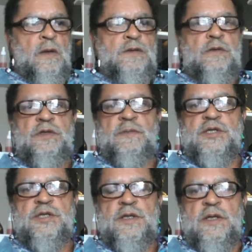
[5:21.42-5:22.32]
Si on
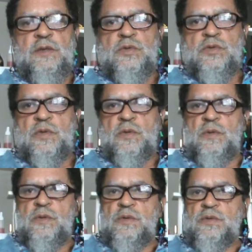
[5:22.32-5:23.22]
imaginait une
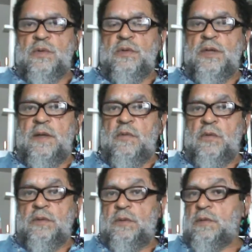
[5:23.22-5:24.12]
seule seconde un
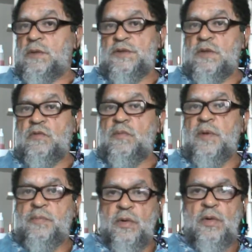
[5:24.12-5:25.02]
monde où les hommes n'ont pas
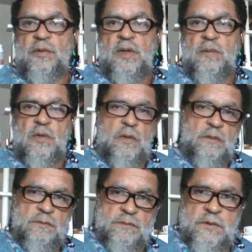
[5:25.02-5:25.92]
peur de la mort,
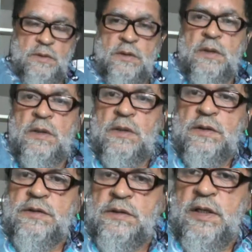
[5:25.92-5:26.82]

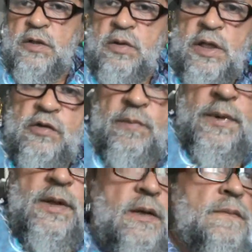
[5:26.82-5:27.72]
c'est-à-dire que quelque
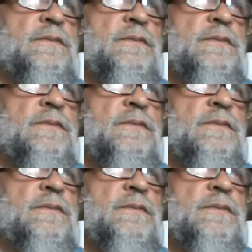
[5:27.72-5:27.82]
part,